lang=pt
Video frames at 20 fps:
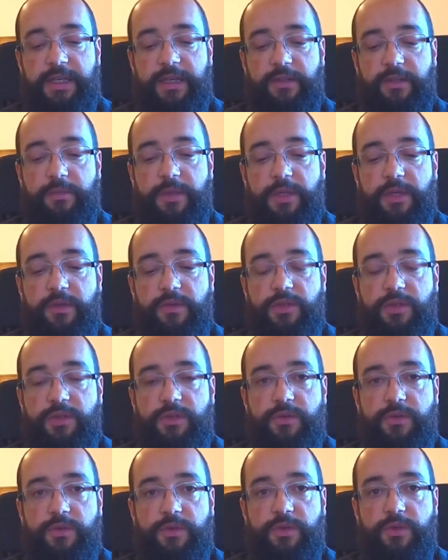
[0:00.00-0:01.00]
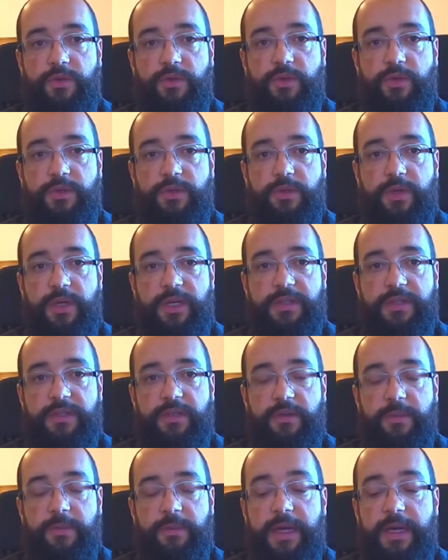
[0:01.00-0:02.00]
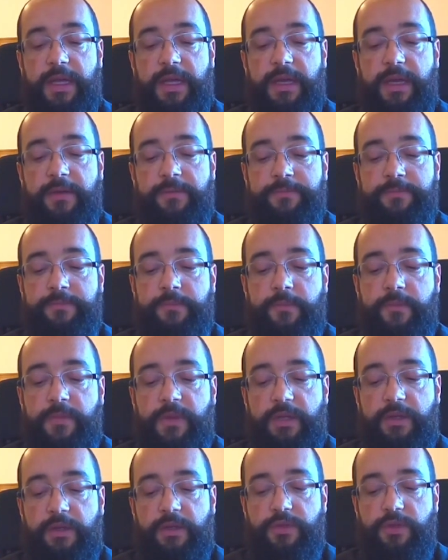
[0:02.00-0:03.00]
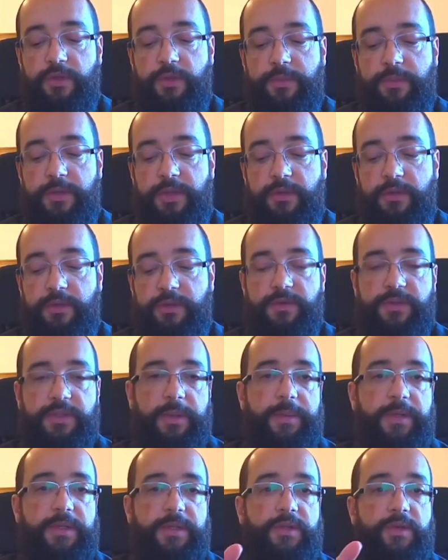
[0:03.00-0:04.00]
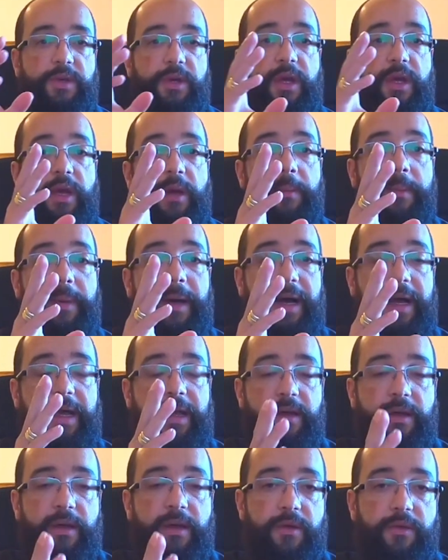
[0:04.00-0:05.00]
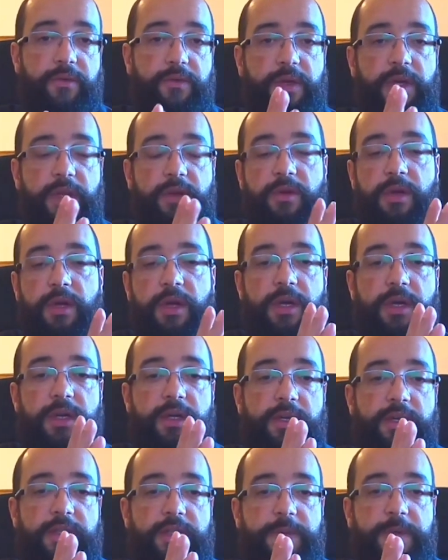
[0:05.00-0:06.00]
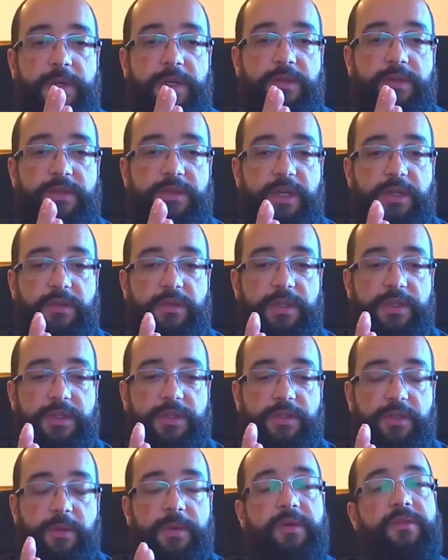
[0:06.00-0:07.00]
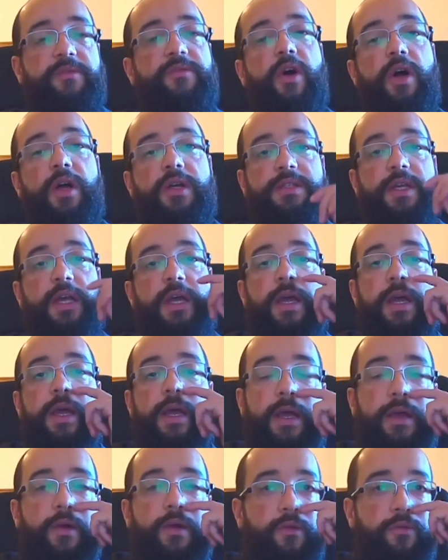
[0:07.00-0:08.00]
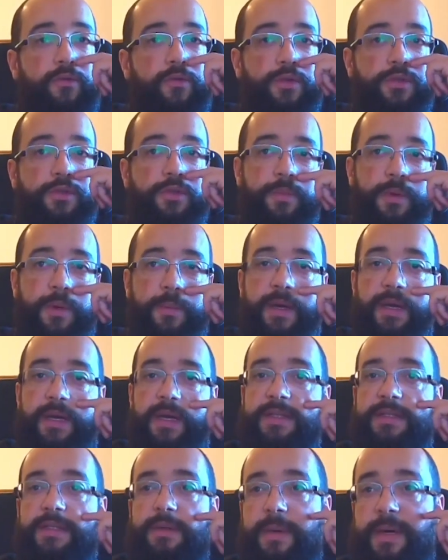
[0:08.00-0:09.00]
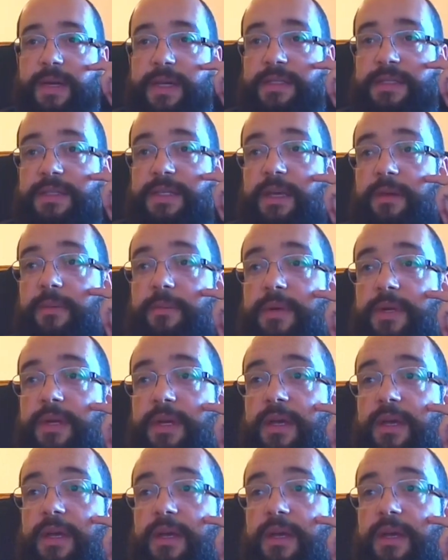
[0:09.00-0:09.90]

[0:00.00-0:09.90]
do Menino Jesus e o Doce Coração de Maria, Deus Todo-Poderoso vos abençoe, Pai, Filho e Espírito Santo desça sobre vós e convosco permaneça para sempre.